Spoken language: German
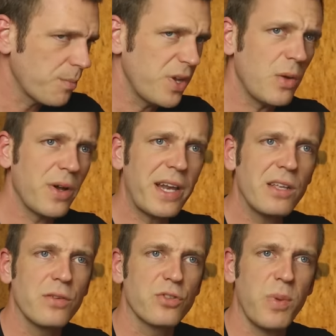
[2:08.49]
bin aber
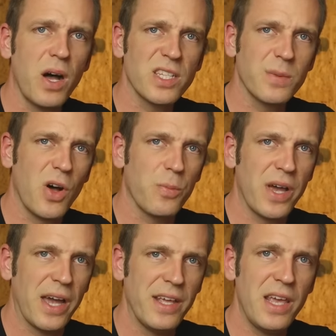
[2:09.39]
relativ sparsam, habe
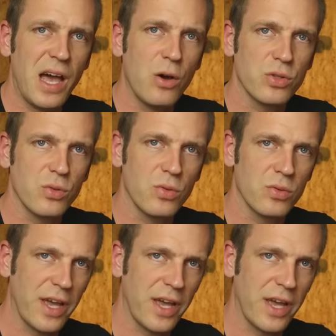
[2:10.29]
kein E-Auto,